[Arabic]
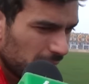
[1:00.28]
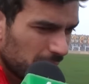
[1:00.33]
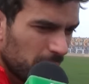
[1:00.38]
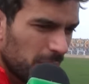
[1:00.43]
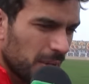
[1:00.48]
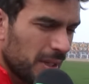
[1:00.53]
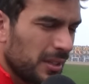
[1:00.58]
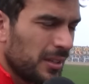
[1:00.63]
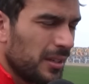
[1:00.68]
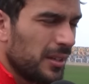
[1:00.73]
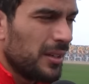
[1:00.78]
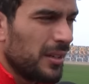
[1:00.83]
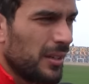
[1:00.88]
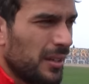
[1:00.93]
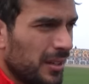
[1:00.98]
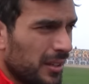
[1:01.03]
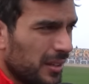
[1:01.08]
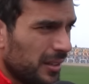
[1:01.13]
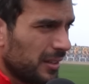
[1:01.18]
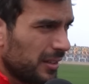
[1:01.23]
بعد
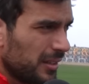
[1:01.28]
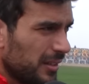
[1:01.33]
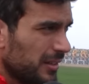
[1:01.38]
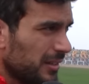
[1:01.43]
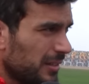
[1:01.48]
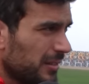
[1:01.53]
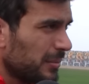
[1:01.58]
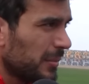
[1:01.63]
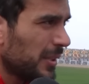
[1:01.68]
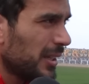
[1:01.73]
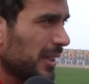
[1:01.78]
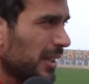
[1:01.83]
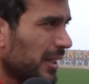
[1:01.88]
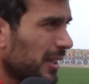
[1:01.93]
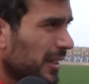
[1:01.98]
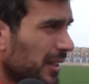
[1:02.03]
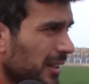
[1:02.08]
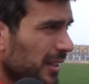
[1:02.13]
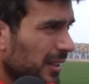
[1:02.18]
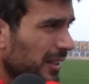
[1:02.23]

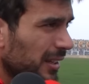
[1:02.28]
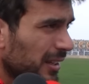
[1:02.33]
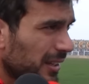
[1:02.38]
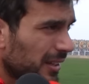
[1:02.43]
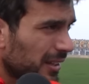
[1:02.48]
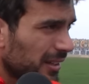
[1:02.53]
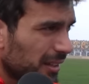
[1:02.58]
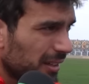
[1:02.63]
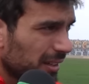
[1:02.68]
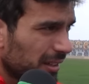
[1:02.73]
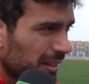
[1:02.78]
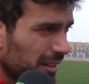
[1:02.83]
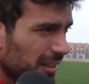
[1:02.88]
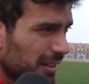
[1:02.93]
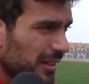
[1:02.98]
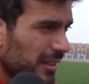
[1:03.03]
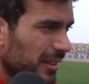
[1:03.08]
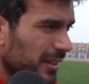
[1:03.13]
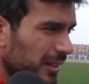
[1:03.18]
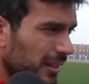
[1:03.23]
معناها
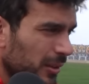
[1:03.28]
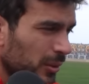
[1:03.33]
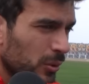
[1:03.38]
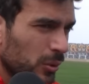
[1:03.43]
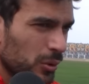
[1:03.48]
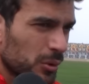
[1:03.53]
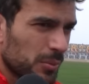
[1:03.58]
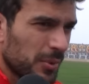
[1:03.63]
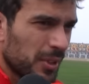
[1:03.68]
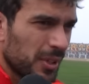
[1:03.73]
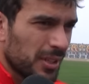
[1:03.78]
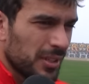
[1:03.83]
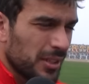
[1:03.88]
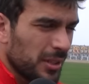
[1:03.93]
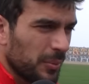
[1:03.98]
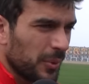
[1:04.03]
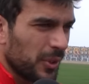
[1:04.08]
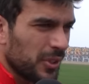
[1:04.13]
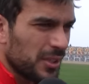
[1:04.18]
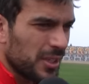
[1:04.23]
الخروج من
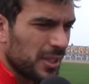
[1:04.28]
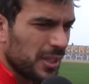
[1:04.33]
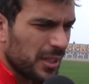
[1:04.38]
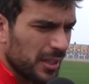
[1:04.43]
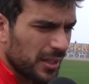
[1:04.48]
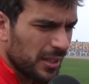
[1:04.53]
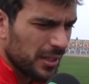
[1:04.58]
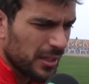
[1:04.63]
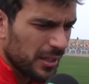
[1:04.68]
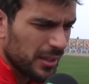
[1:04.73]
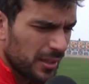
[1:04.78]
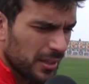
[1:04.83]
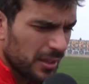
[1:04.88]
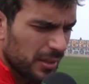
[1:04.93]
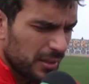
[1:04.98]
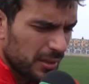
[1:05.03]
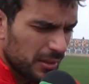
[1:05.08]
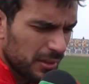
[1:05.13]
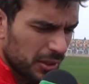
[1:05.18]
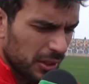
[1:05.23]
الشامبيونز ليغ
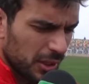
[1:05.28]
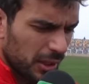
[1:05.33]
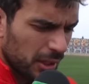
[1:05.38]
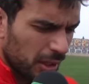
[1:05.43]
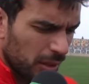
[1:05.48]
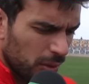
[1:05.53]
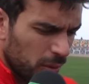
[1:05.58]
ان شاء الله